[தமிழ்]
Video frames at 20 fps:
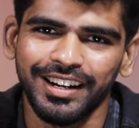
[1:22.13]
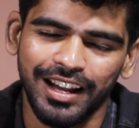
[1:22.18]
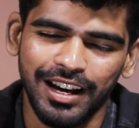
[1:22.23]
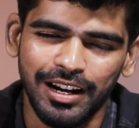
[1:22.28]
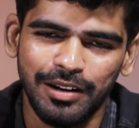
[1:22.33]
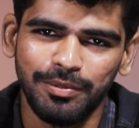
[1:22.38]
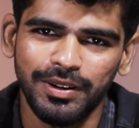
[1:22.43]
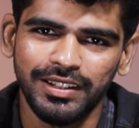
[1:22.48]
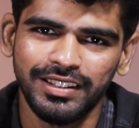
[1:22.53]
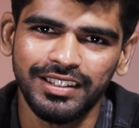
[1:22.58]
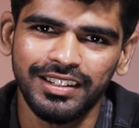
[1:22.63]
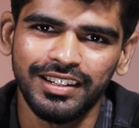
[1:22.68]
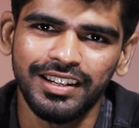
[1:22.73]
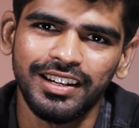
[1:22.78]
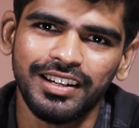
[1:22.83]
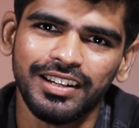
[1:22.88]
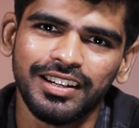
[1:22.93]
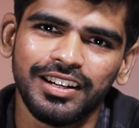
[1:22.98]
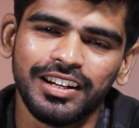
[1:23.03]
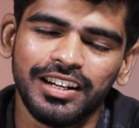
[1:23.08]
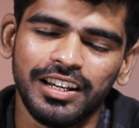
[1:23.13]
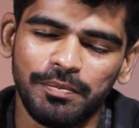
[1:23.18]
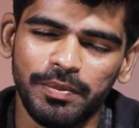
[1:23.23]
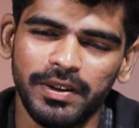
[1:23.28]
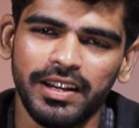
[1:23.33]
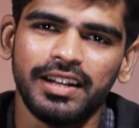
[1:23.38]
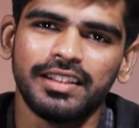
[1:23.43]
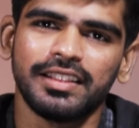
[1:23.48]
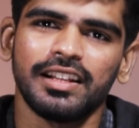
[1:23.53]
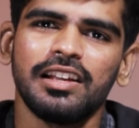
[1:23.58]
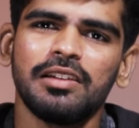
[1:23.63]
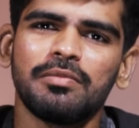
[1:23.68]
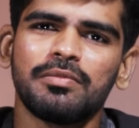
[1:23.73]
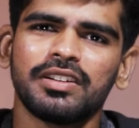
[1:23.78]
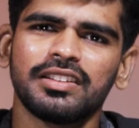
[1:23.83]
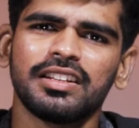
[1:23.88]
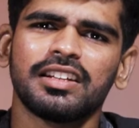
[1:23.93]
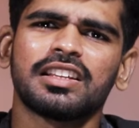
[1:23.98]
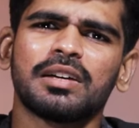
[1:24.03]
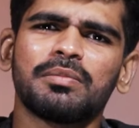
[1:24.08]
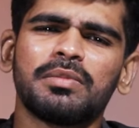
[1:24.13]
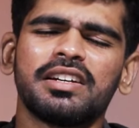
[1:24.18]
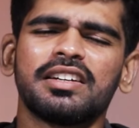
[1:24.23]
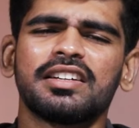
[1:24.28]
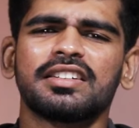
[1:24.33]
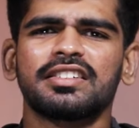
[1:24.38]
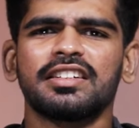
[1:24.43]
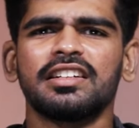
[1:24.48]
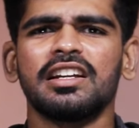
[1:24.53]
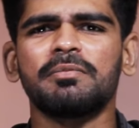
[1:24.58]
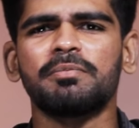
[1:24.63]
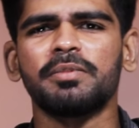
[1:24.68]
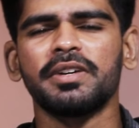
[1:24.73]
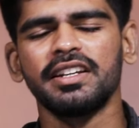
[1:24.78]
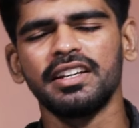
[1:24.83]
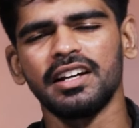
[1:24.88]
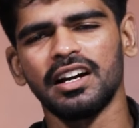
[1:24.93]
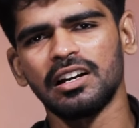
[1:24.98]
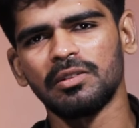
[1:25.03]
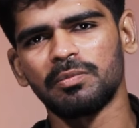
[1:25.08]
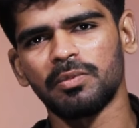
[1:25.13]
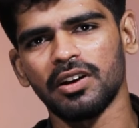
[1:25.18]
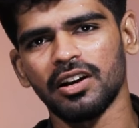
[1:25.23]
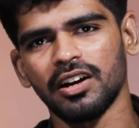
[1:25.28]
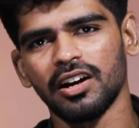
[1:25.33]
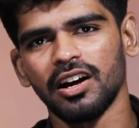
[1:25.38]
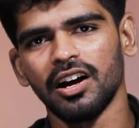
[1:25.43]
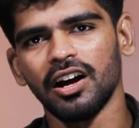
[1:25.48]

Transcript: நாங்கள் பார்த்தீங்களா இப்போ என் தலையை மட்டும்தான் தமிழ் இண்டஸ்ட்ரியிலே பெரிய ஆளுப்பா